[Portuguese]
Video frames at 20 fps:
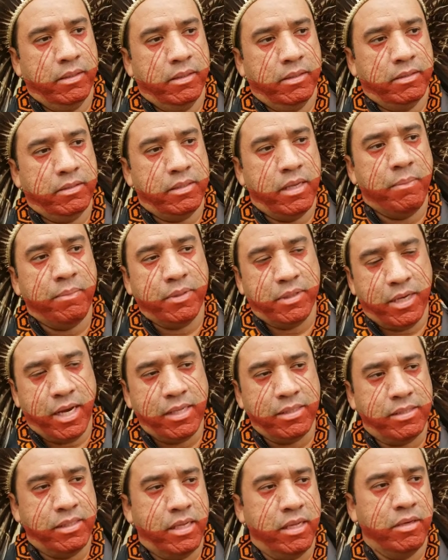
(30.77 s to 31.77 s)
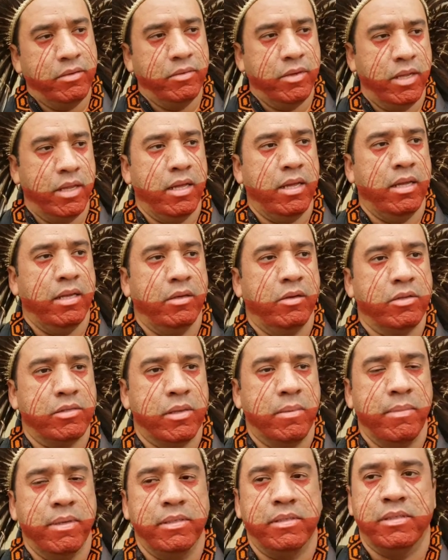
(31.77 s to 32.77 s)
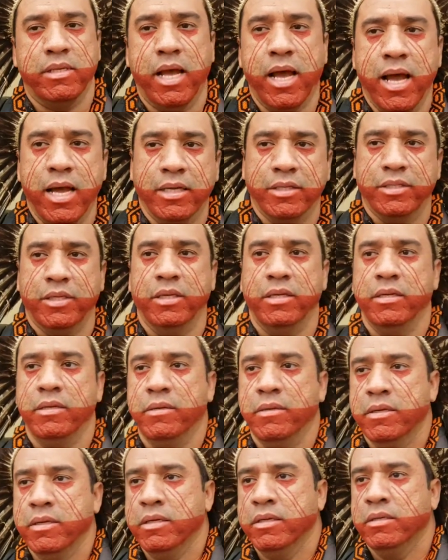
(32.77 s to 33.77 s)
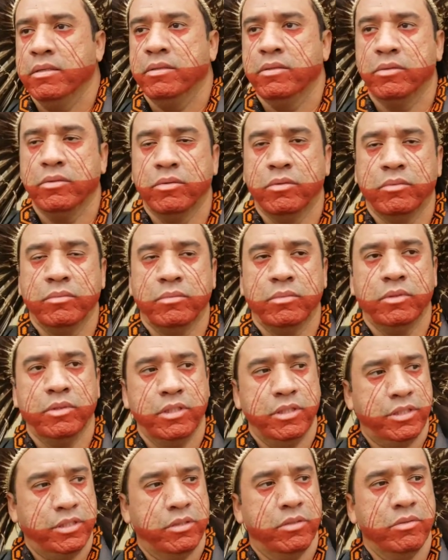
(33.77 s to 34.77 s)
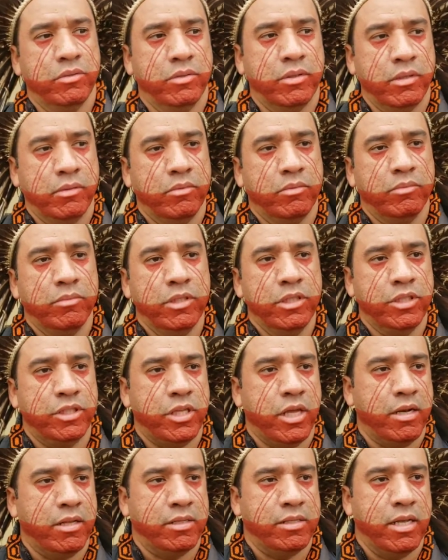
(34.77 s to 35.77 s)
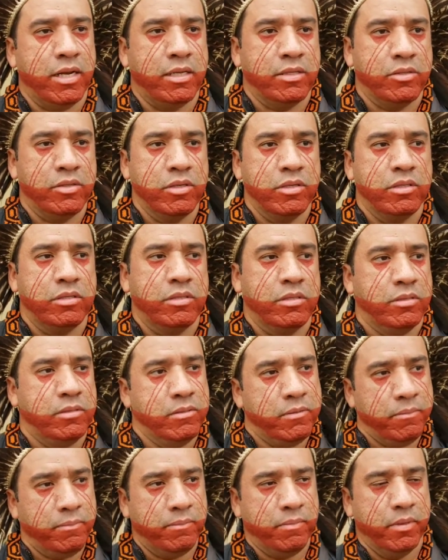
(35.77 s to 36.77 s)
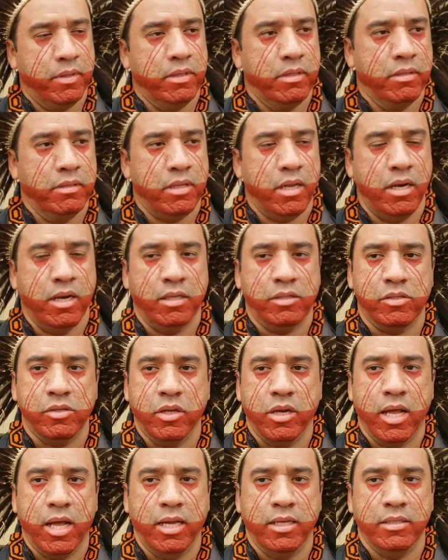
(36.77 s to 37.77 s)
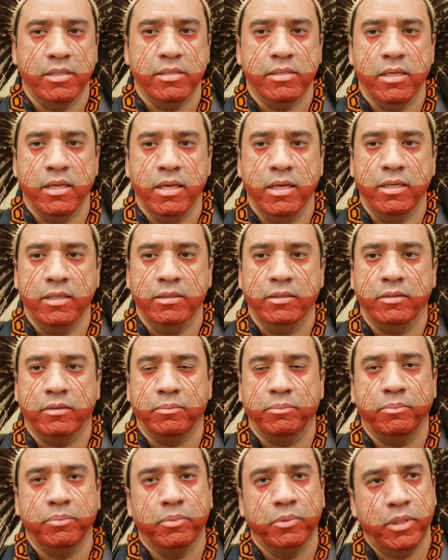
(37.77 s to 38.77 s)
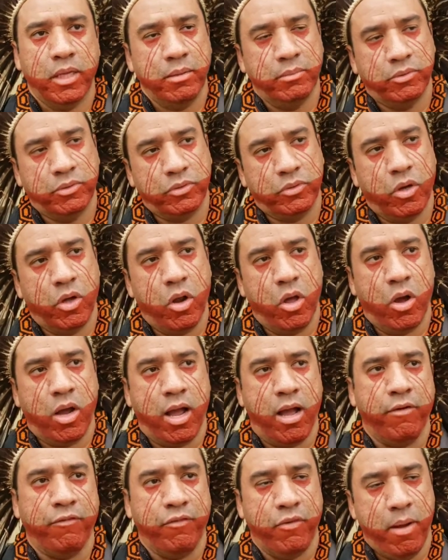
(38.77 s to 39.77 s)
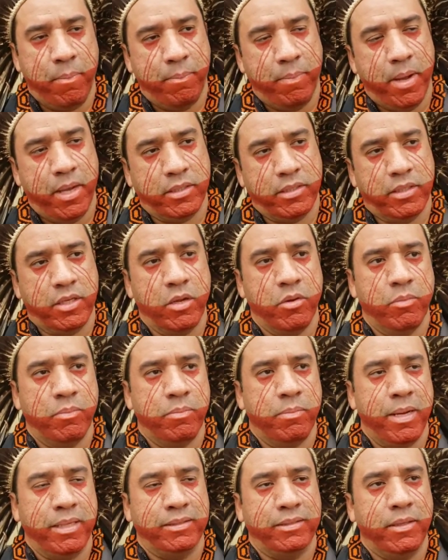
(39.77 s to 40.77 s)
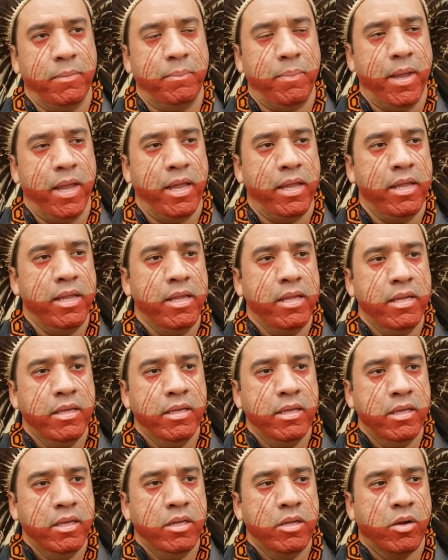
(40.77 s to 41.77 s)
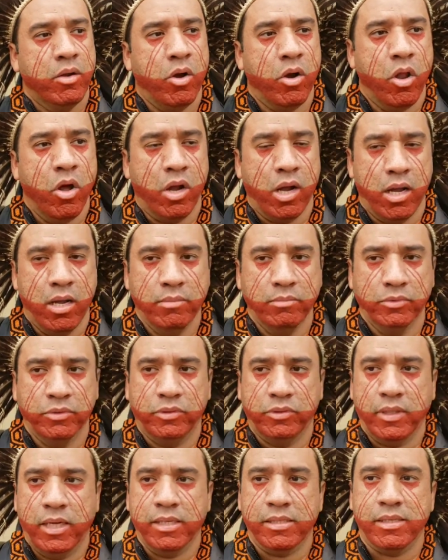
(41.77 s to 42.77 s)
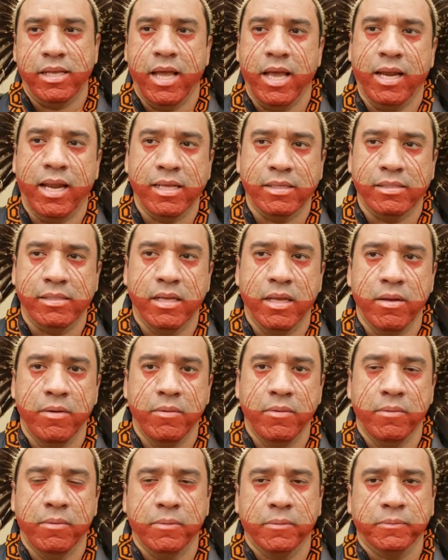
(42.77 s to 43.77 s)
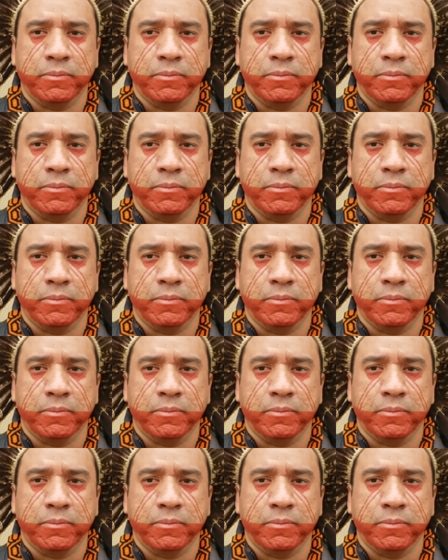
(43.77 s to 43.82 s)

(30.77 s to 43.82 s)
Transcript: e sempre trazendo né, a nossa mensagem no, no, no Ministério das Relações Internacionais. Ele pudemos colocar, foi a parte que eu participei, colocamos essa relação